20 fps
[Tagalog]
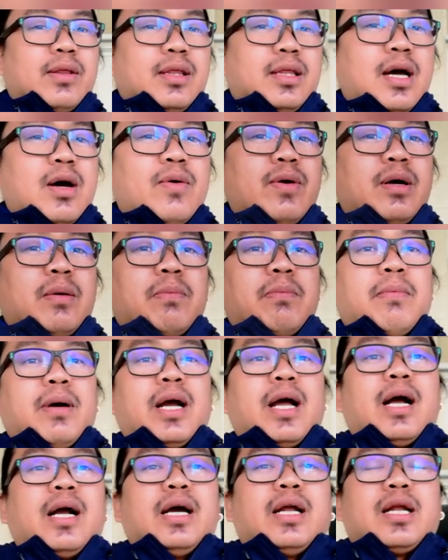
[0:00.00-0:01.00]
tawang
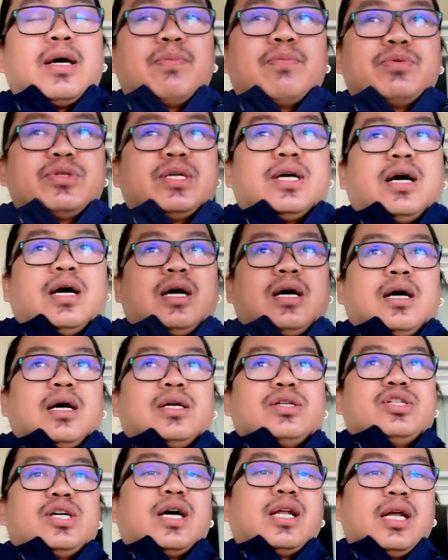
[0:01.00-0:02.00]
magaganap sa
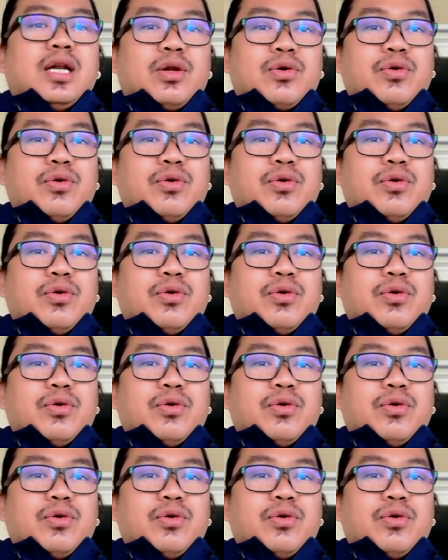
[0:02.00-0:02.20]
channel